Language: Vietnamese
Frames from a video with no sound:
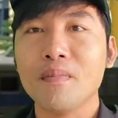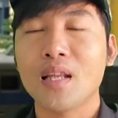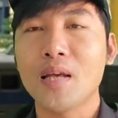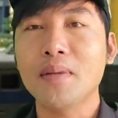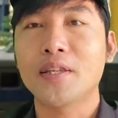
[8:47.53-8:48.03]

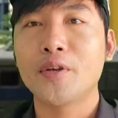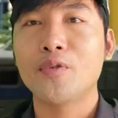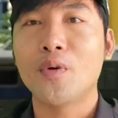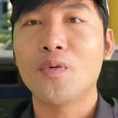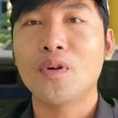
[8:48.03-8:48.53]
để mà chiêu
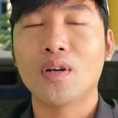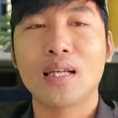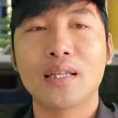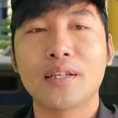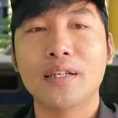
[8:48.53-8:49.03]
dụ gọi
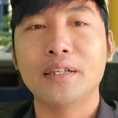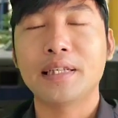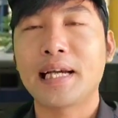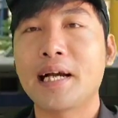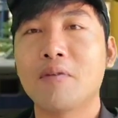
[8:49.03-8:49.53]
là những
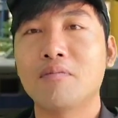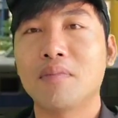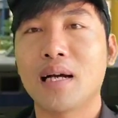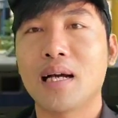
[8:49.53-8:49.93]
người đàn ông mà